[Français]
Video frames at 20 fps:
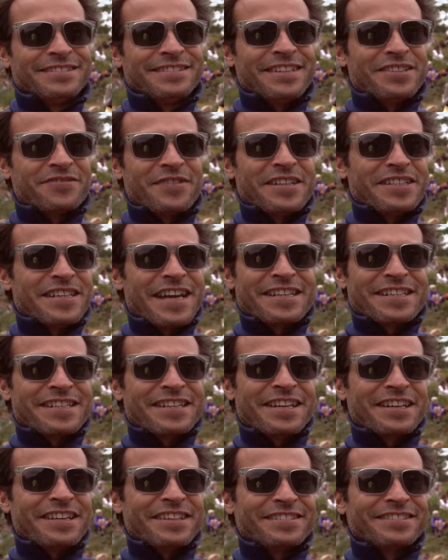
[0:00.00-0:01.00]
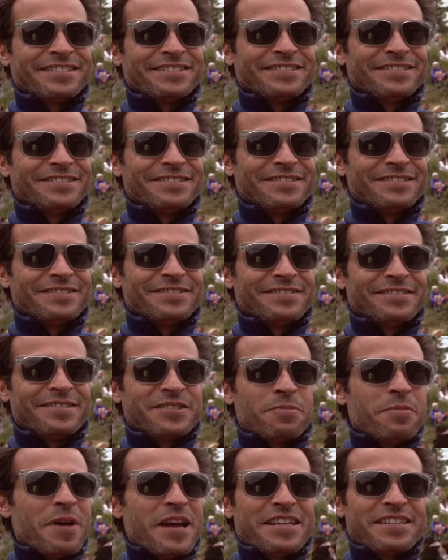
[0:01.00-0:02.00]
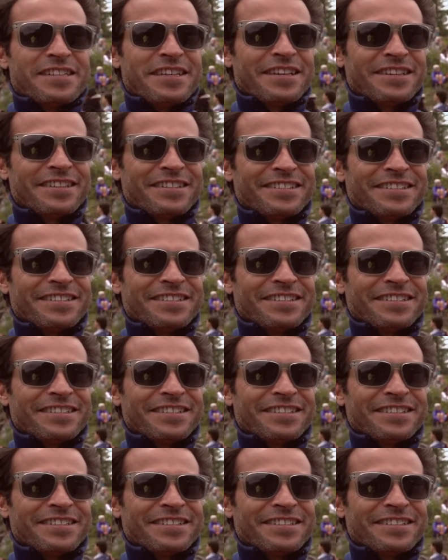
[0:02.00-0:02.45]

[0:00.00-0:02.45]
It's fantastic. It's amazing.